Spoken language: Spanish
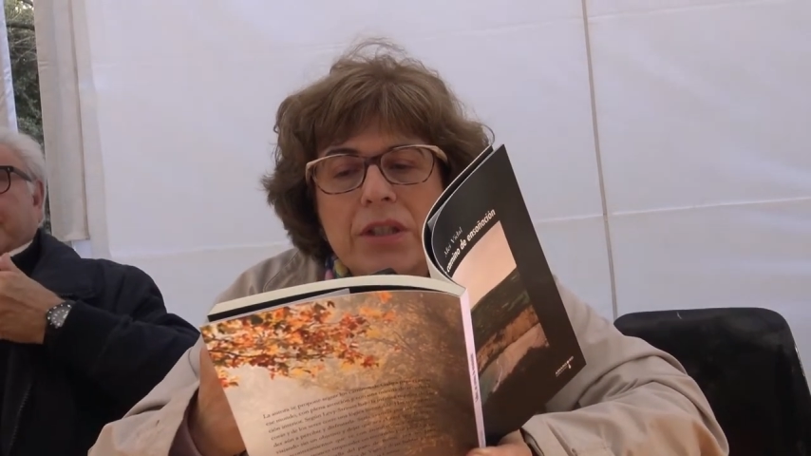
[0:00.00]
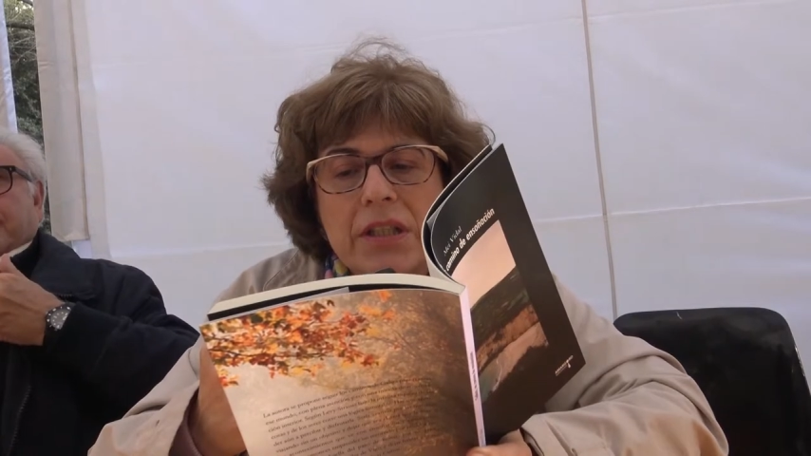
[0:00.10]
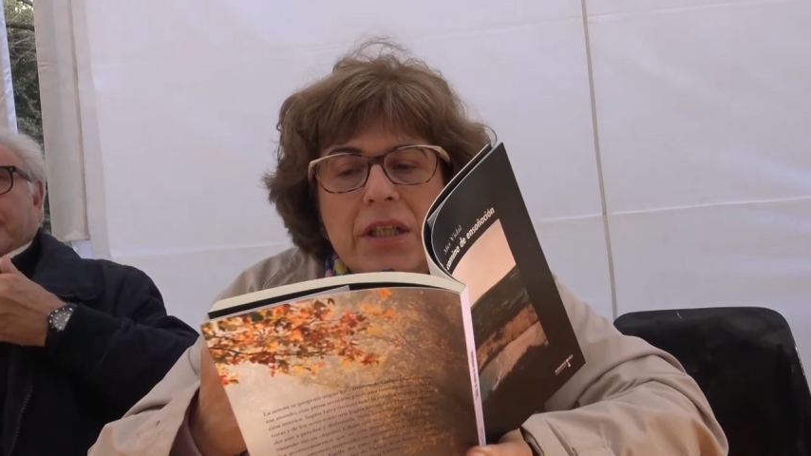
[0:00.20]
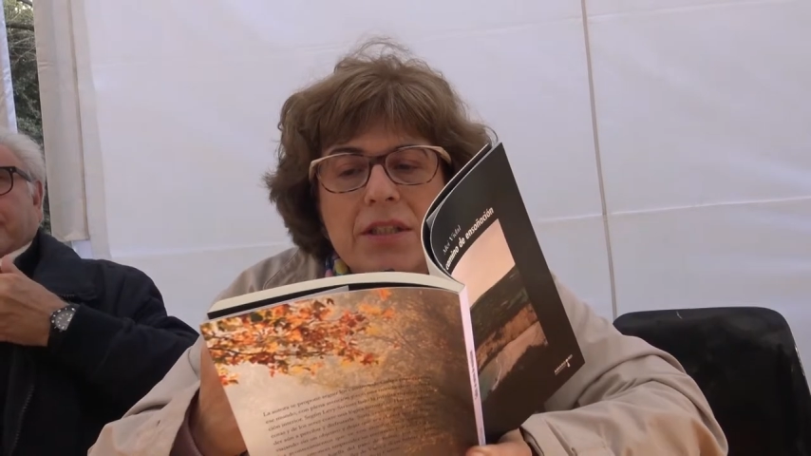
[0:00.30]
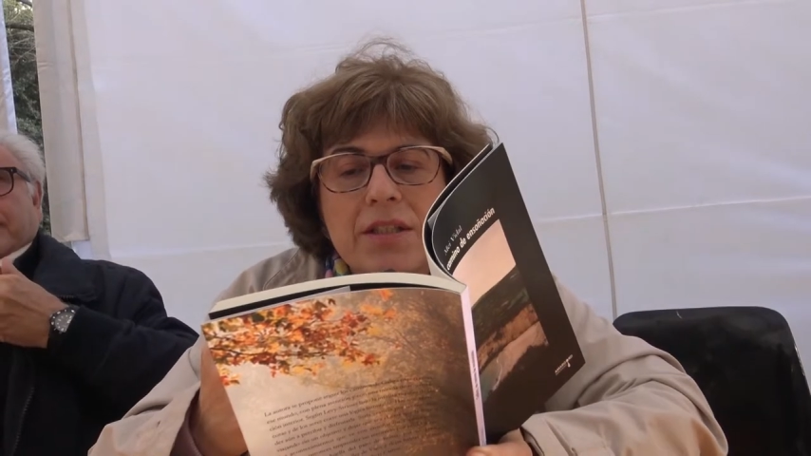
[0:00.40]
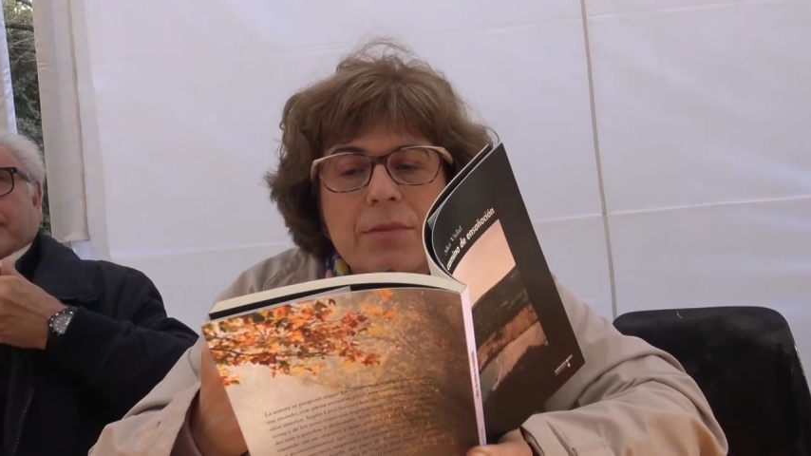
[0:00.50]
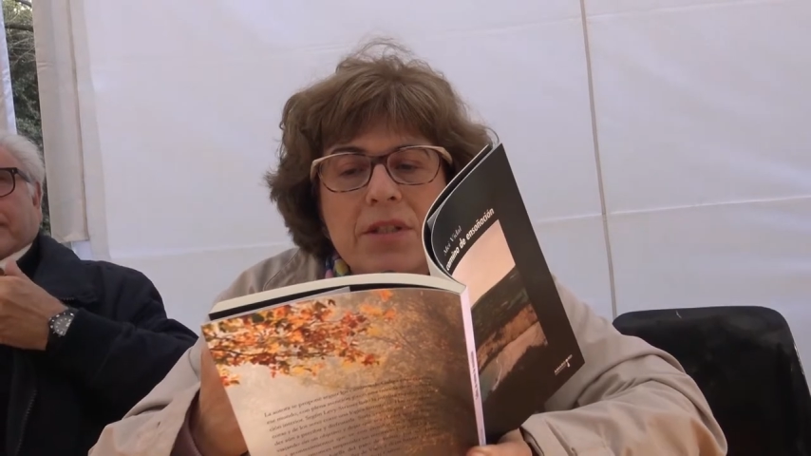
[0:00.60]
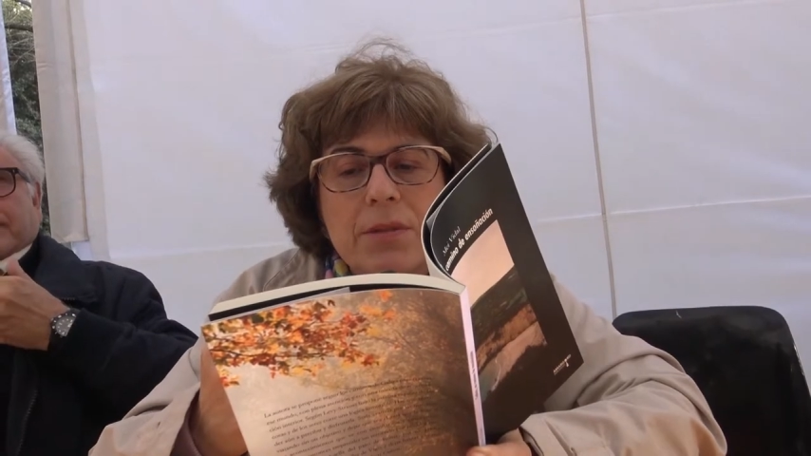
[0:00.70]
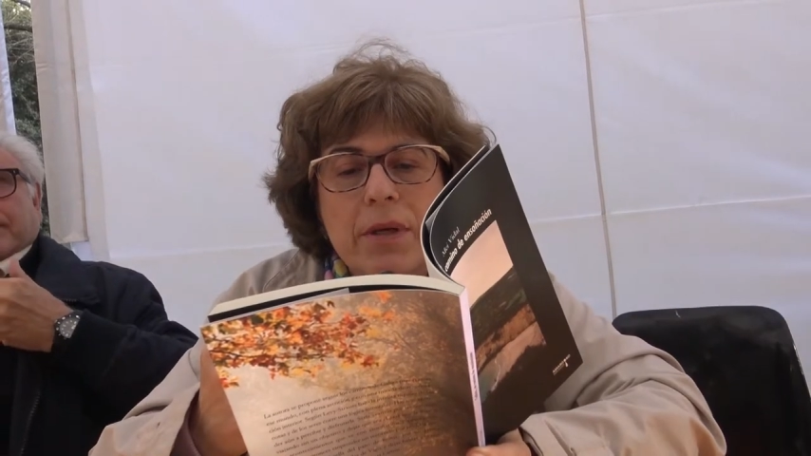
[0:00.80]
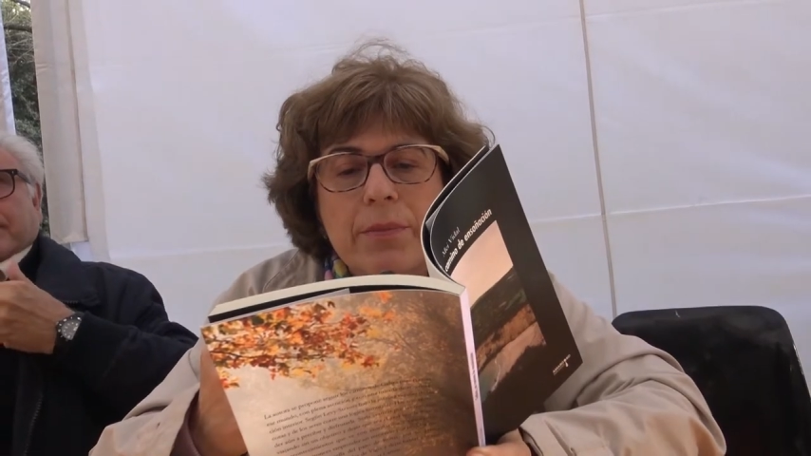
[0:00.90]
y
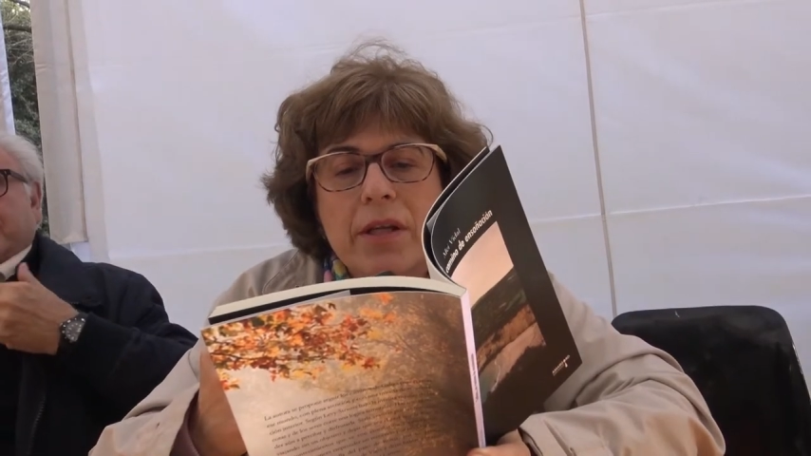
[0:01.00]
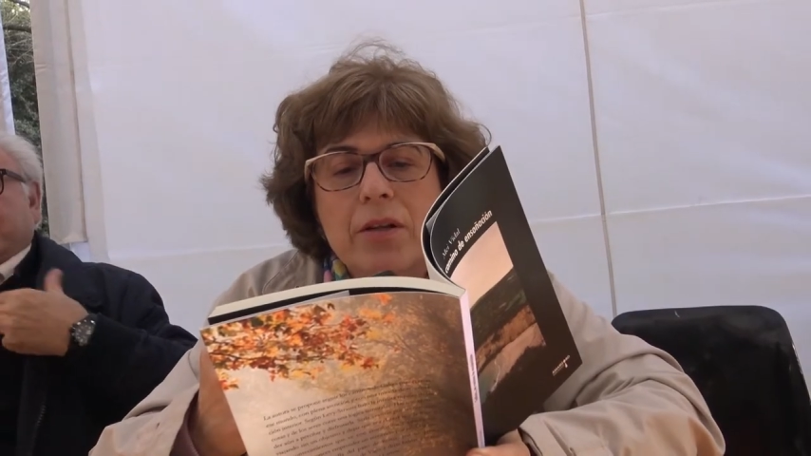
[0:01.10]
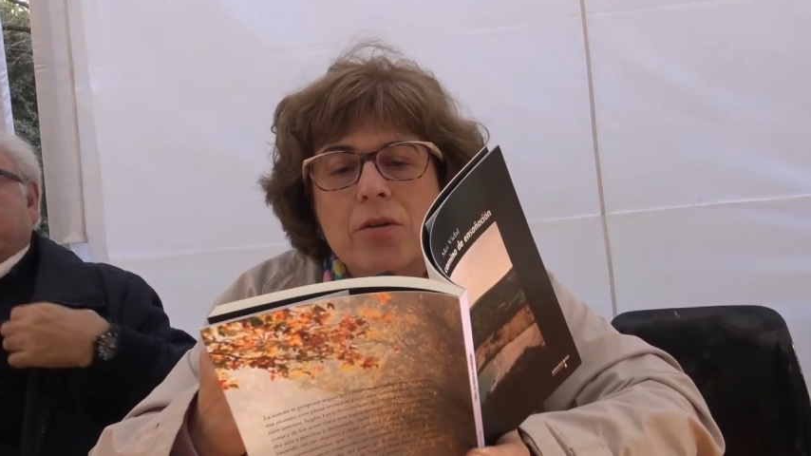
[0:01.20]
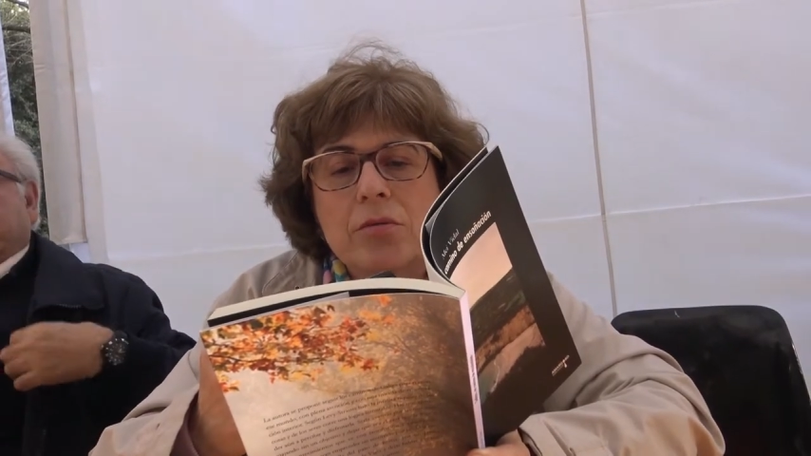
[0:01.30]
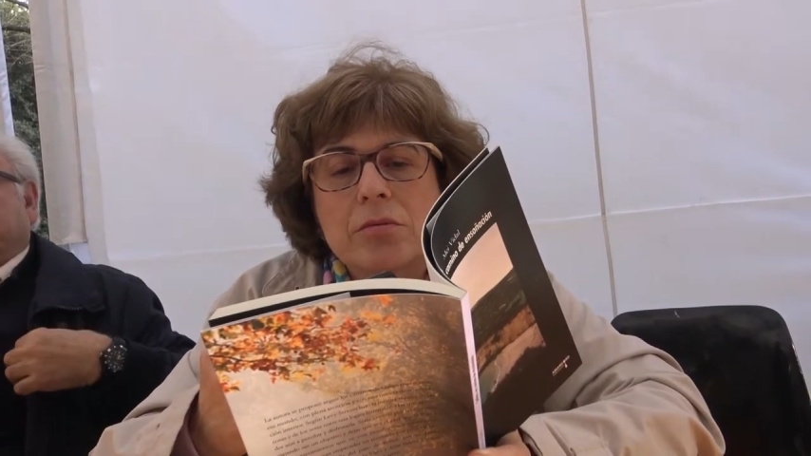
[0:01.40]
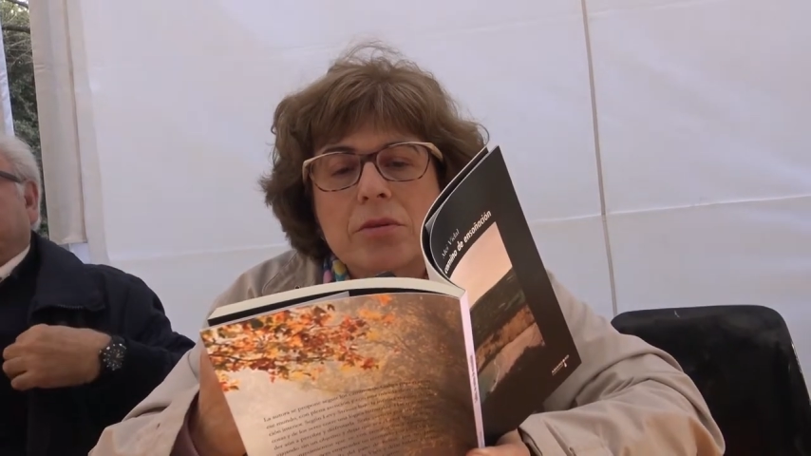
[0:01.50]
ensimismamiento,